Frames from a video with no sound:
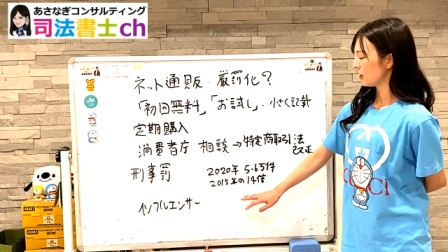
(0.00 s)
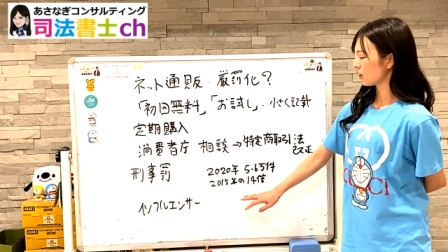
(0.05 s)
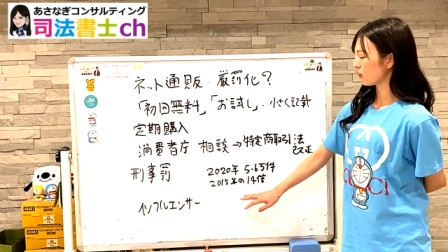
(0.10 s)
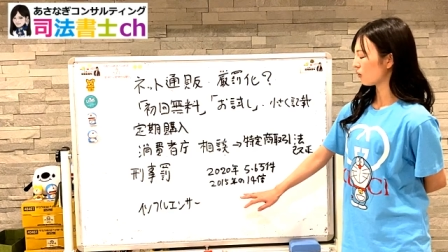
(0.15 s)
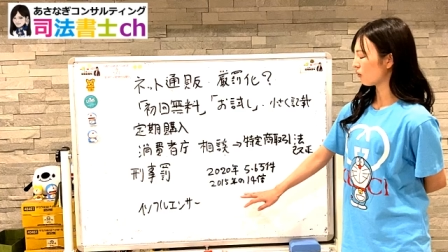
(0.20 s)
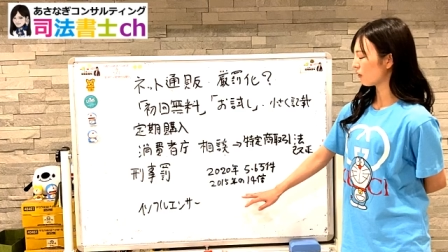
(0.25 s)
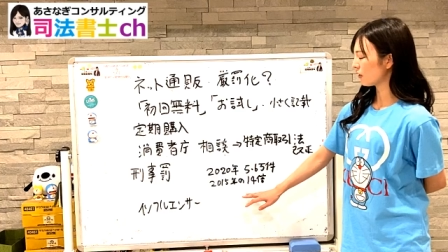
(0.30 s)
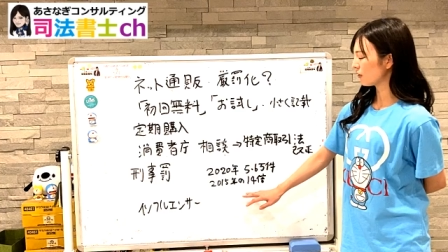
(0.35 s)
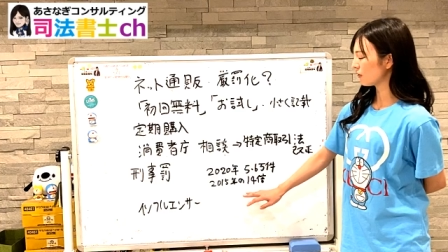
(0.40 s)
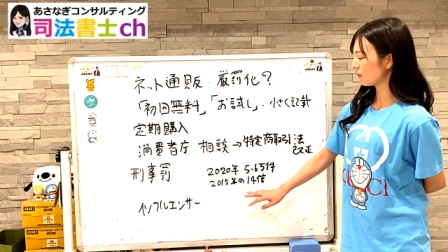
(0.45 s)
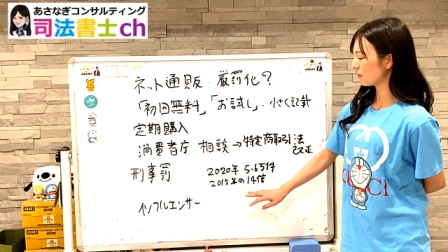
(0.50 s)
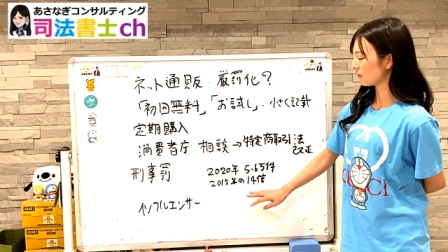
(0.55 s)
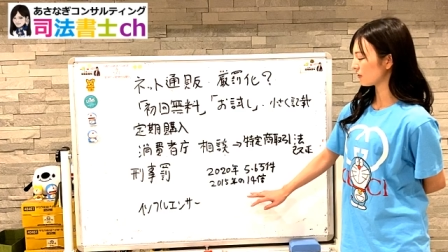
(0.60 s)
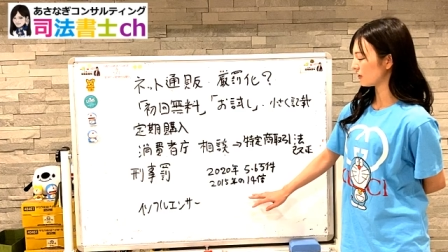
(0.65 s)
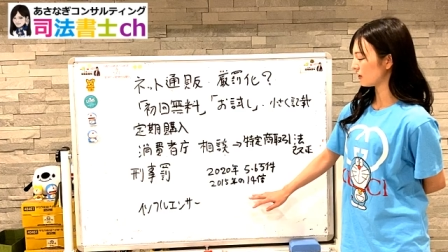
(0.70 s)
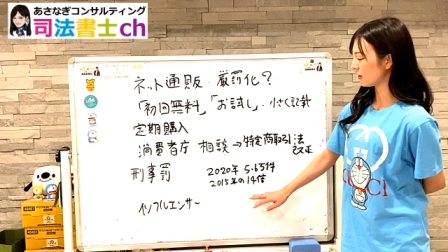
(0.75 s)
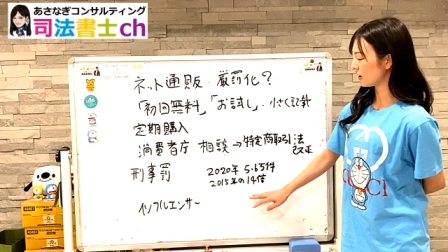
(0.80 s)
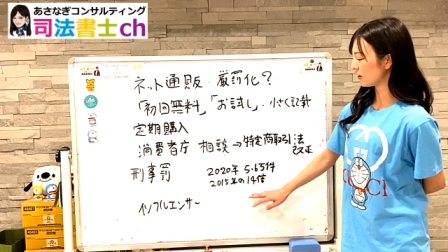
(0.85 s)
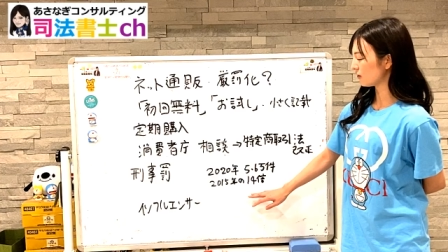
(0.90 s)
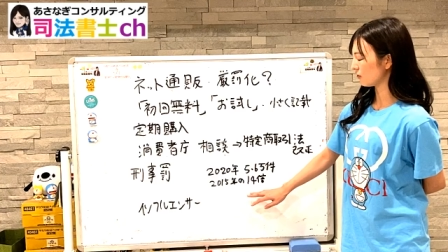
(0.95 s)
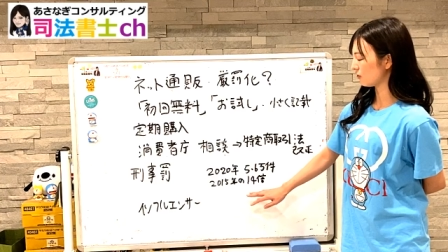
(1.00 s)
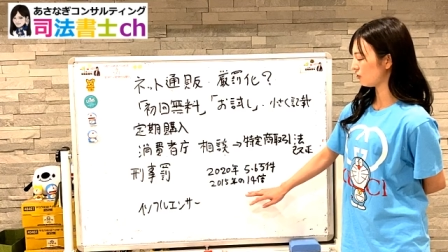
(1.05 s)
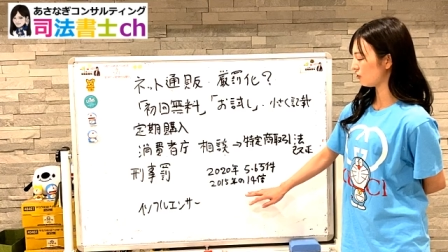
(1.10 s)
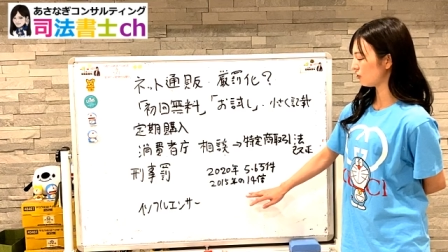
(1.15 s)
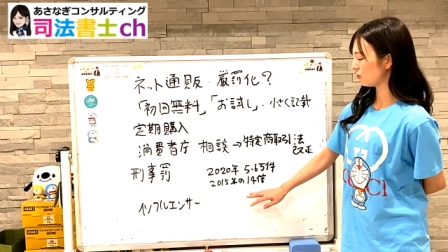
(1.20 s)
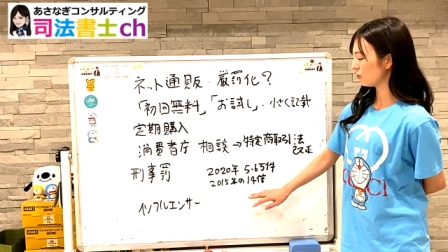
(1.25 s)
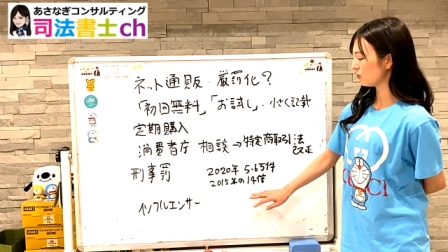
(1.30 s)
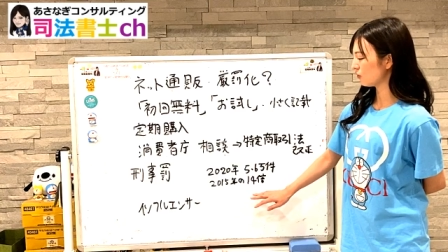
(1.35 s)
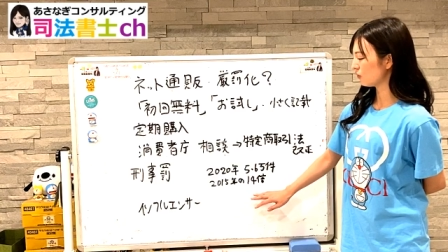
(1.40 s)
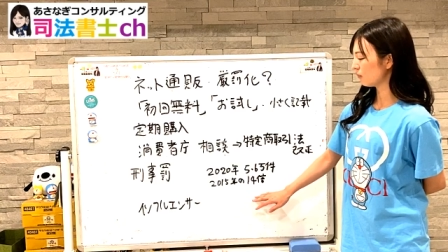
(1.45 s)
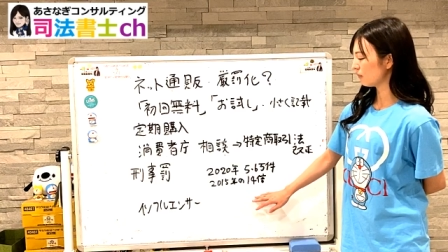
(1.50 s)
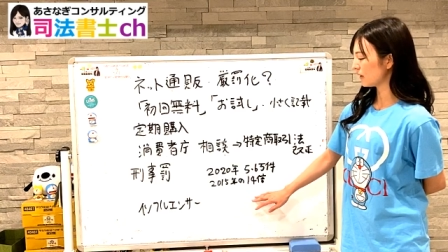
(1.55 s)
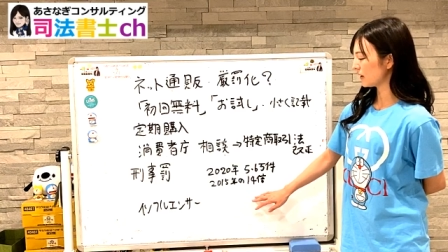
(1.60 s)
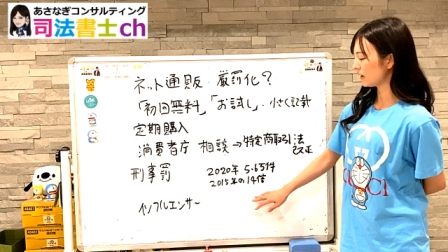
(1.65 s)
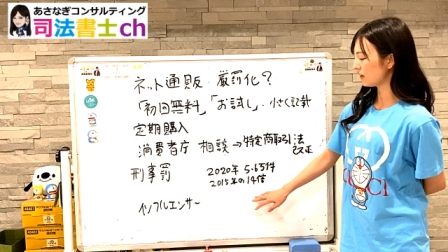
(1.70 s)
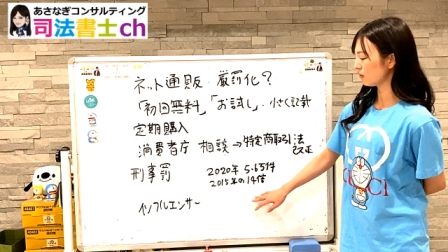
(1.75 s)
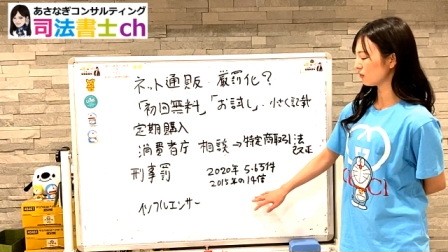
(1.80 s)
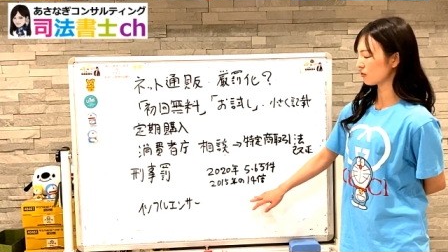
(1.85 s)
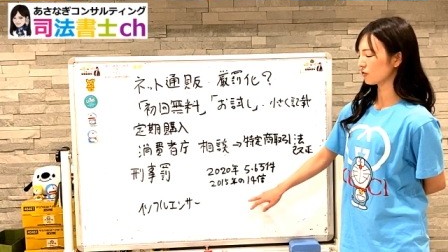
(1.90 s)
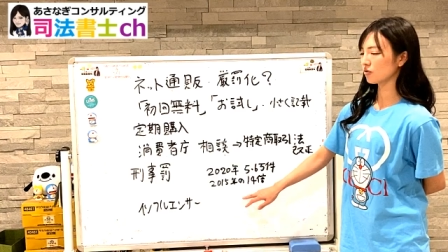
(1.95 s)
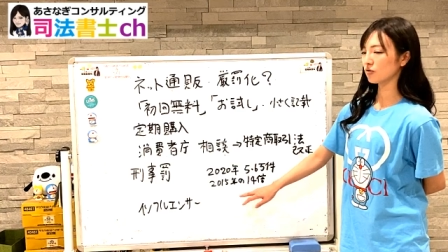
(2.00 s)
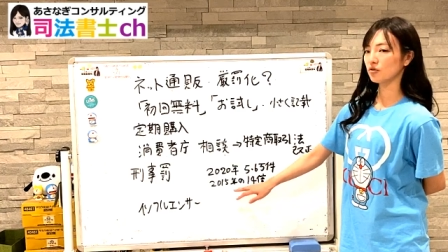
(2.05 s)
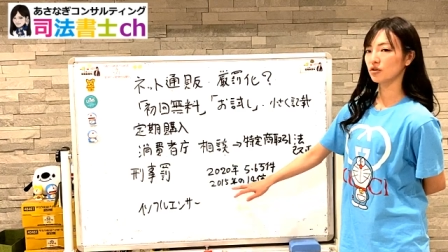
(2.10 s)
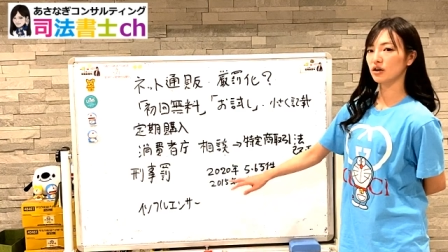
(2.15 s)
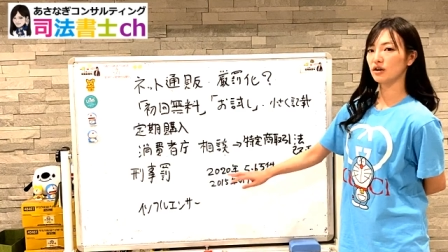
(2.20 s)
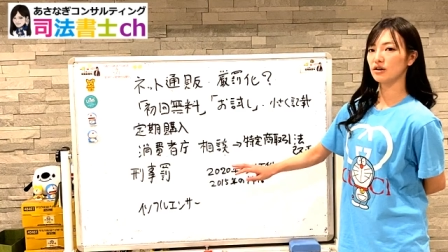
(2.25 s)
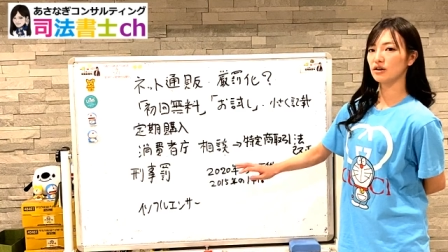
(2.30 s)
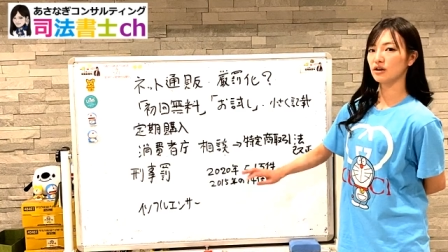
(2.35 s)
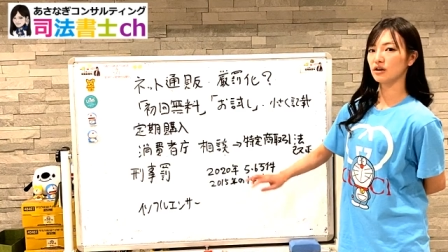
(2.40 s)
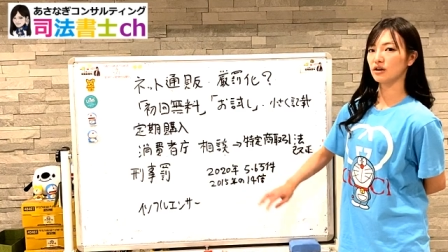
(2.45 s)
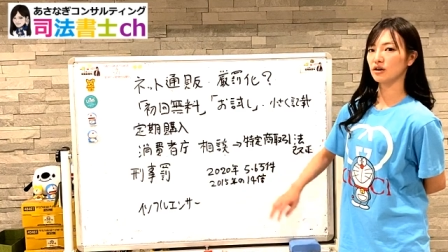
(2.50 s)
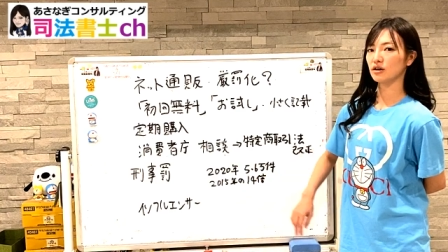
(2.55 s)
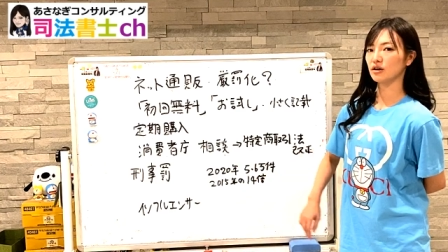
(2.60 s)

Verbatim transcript: これのですねなんと14倍の相談に、